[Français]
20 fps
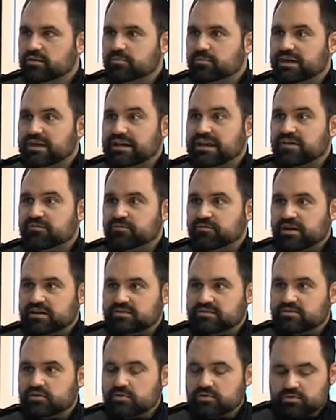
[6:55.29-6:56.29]
bien, la
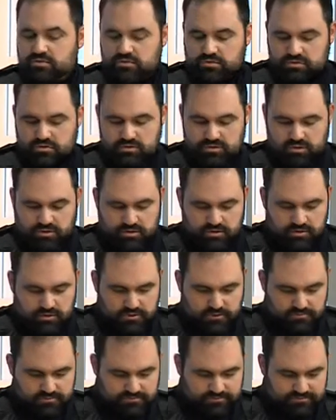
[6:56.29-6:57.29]
façon
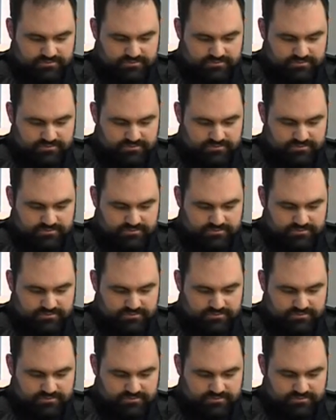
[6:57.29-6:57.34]
de.